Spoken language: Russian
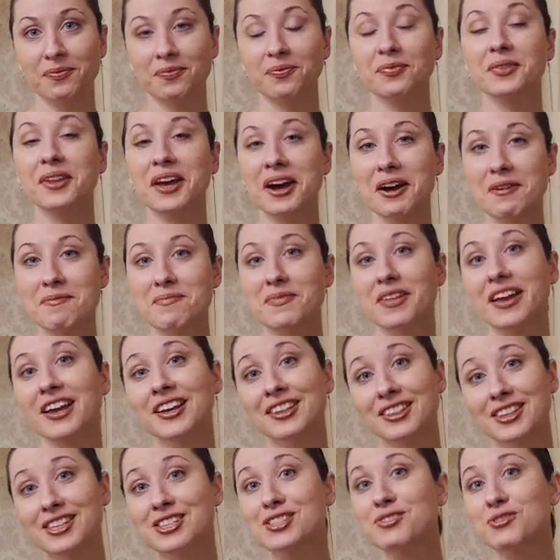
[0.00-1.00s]
Да,
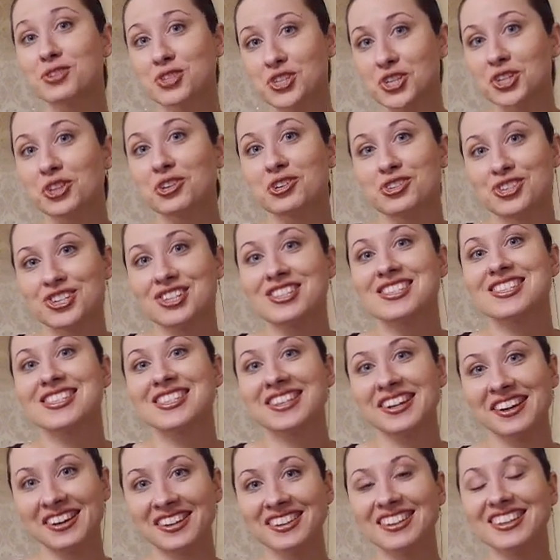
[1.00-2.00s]
это звучит очень
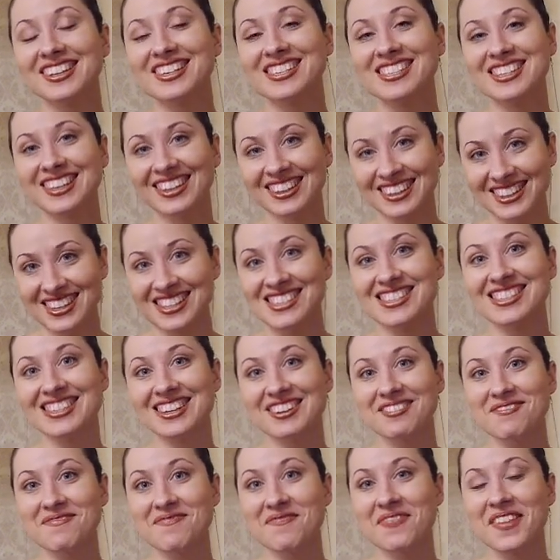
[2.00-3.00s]
странно,
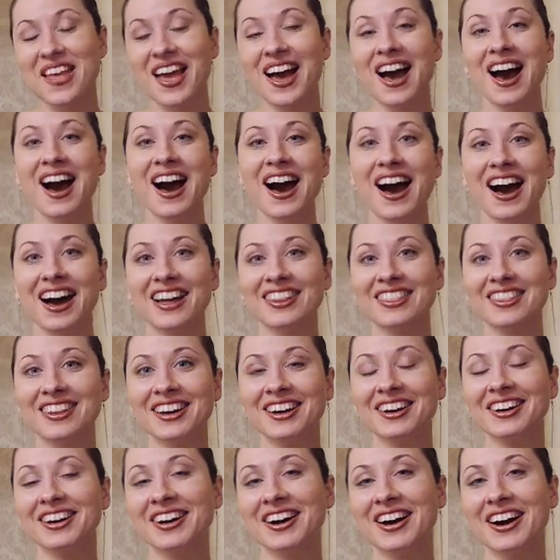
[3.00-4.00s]
согласна.
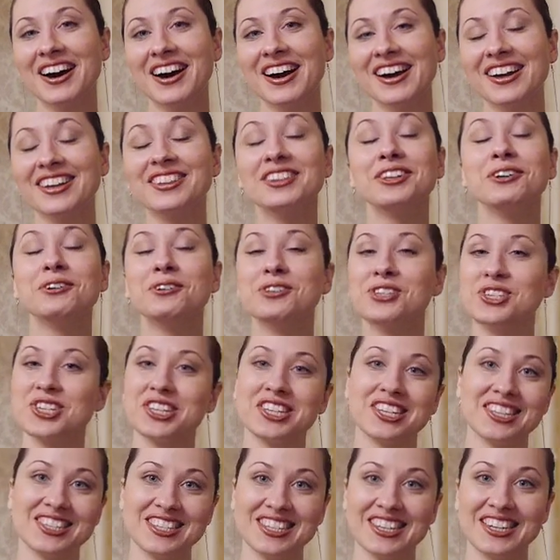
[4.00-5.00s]
Однако это
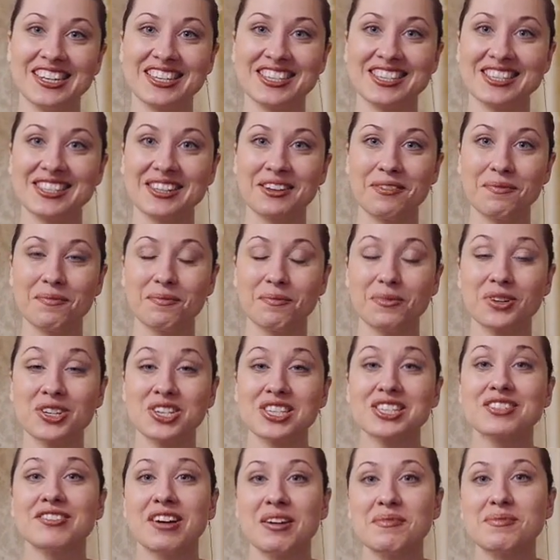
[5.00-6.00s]
очень интересно. Мы же
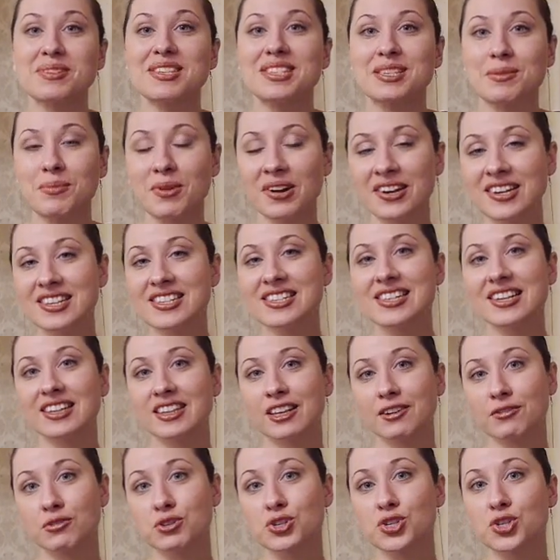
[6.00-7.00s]
с вами собрались для
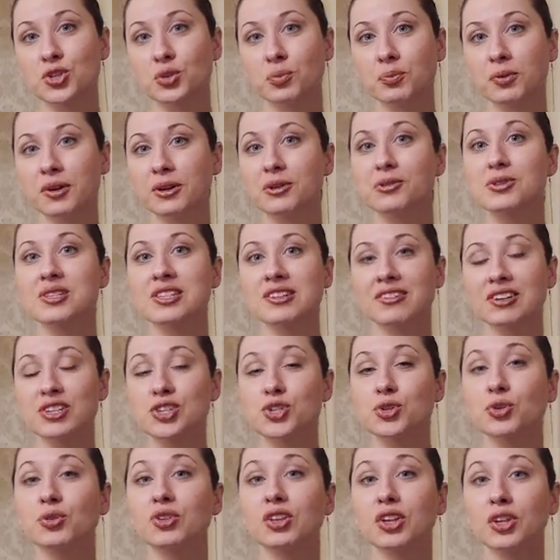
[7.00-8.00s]
того, чтобы узнавать
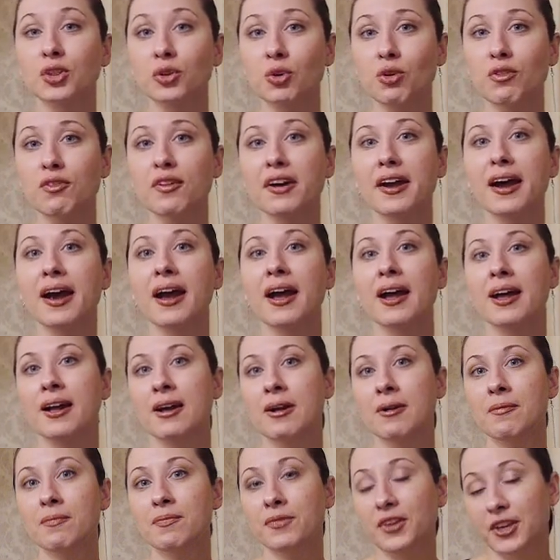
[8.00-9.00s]
что-то новое
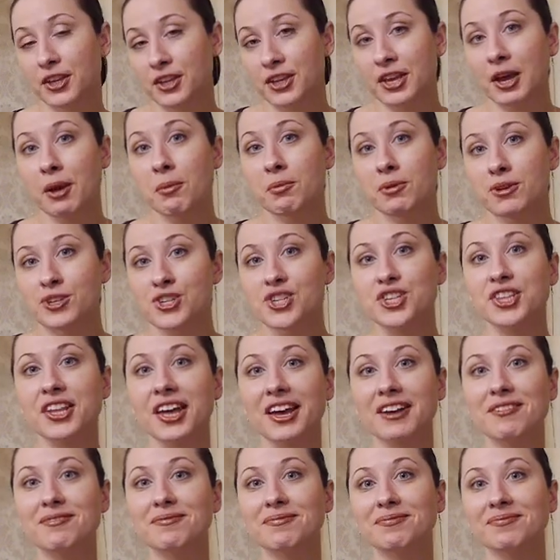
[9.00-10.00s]
и
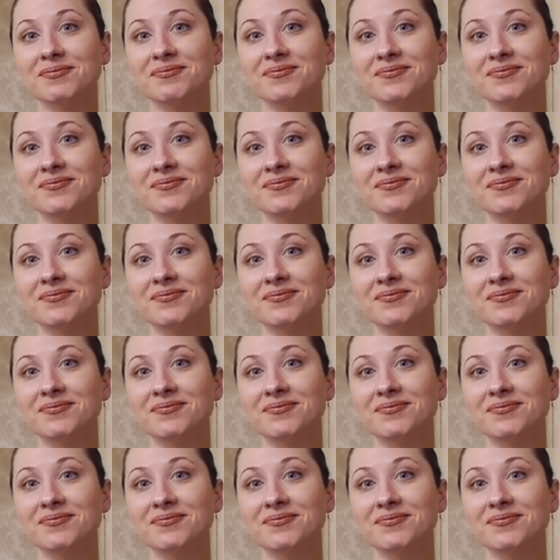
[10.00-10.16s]
необычное.